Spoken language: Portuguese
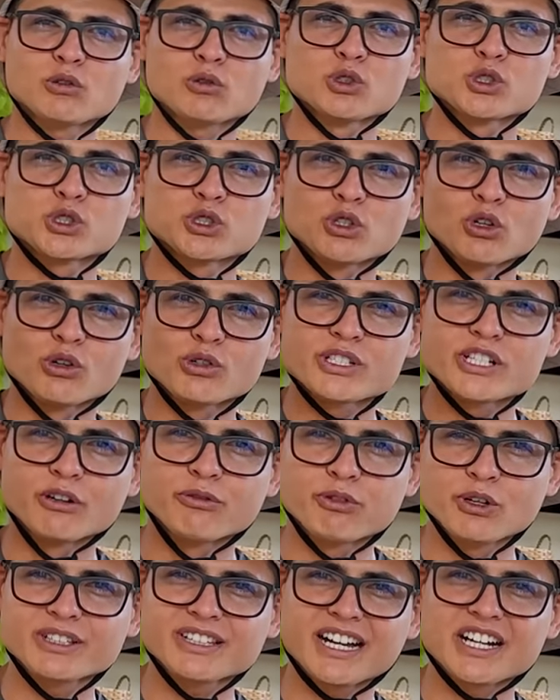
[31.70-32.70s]
custou, se eu
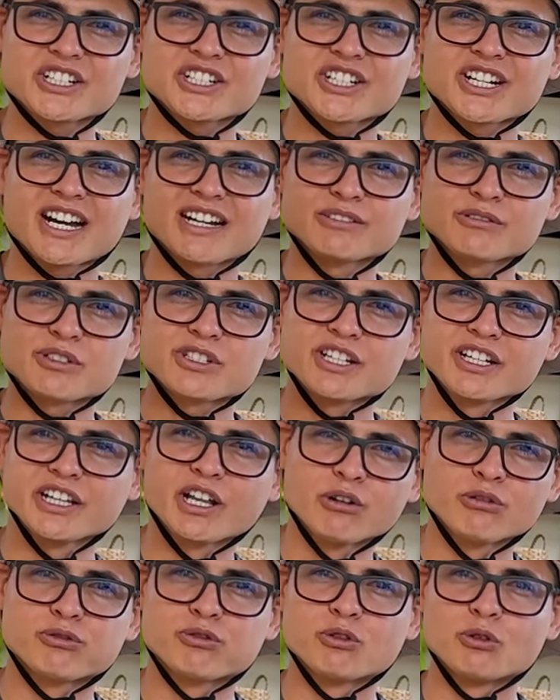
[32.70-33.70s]
fui taxado, se
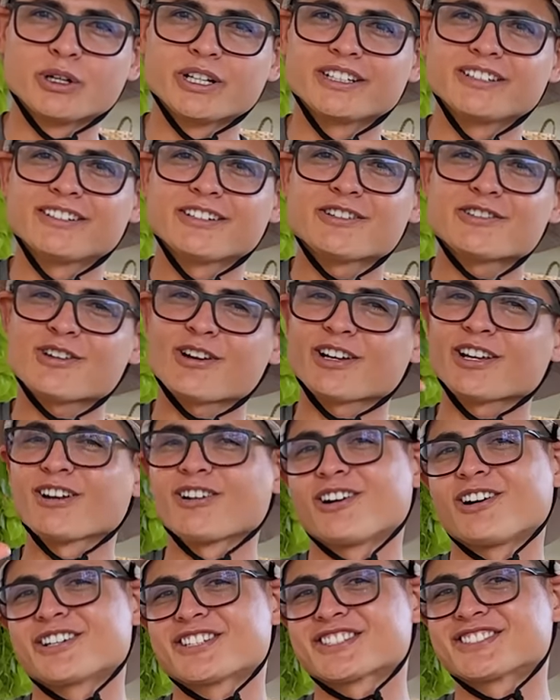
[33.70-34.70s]
não fui. Só que
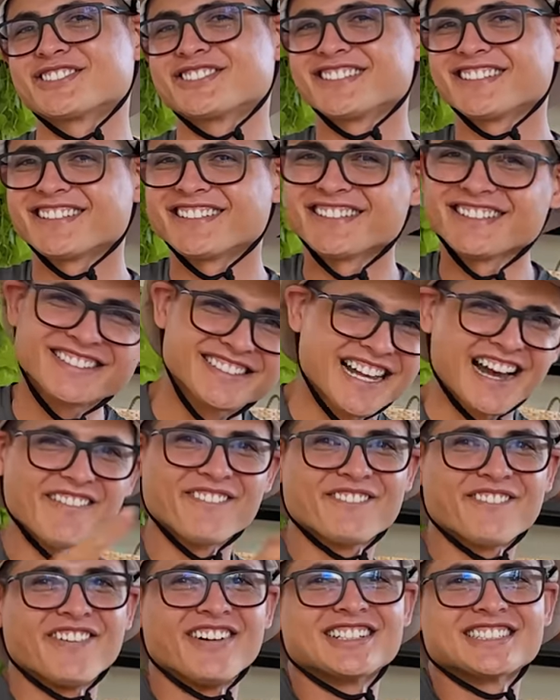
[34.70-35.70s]
lógico,
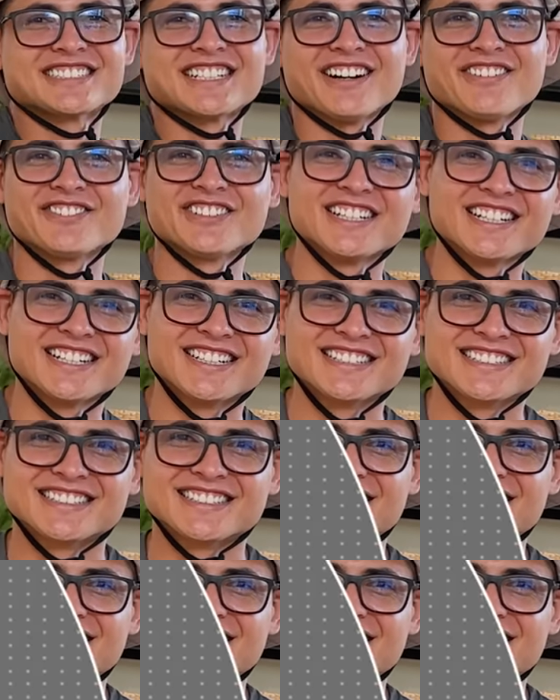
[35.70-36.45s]
depois da vinheta.